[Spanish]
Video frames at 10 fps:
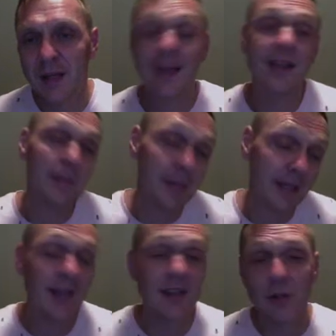que también
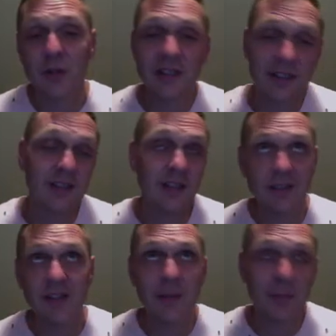quiere ahorita sí,
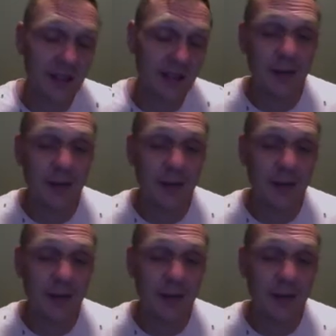ser DeFi,